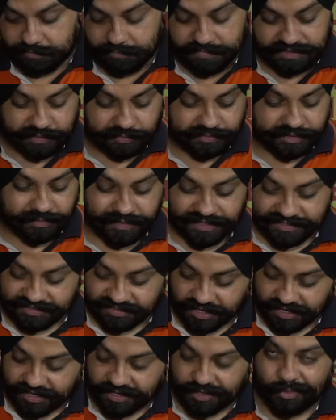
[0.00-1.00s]
मैं सबसे पहले
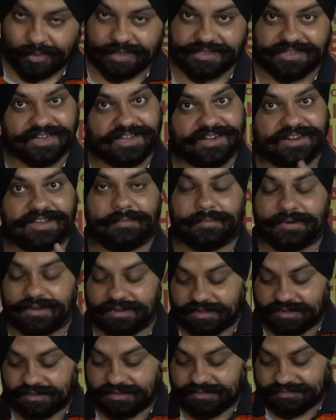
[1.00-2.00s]
स्टार्ट करूँगा चिकन का
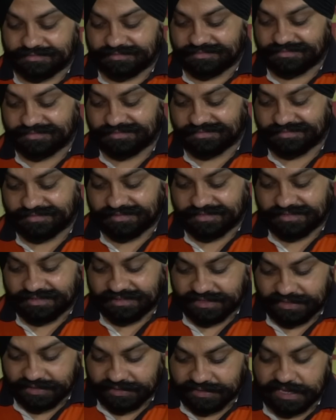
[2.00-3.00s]
परांठा
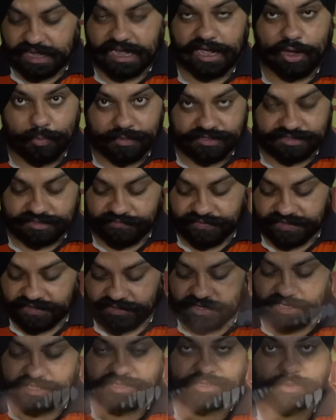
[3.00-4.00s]
और मैं स्टफिंग
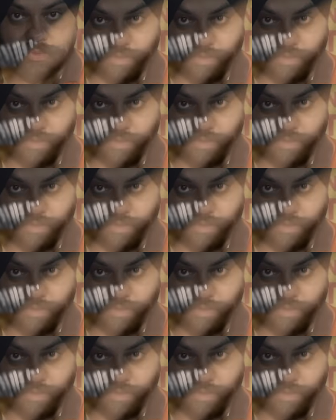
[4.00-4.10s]
दिखाता